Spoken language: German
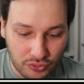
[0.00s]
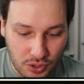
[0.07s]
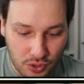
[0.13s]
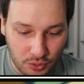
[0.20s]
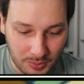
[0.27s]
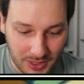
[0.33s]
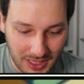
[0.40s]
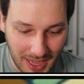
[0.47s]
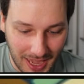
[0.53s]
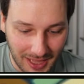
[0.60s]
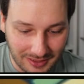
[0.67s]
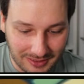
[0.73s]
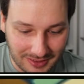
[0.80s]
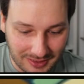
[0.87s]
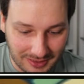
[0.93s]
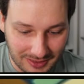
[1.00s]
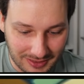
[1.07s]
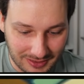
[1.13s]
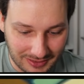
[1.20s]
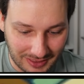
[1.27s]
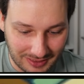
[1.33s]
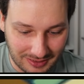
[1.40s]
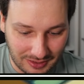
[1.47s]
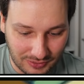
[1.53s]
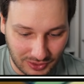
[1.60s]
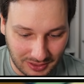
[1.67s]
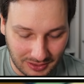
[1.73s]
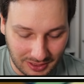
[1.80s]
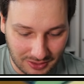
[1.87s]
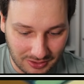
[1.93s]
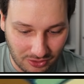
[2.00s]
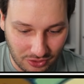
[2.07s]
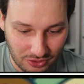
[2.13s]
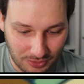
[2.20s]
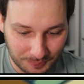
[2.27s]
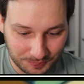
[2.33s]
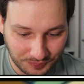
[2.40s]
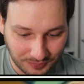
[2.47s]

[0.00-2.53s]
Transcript: Room EX. Das ist fantastisch.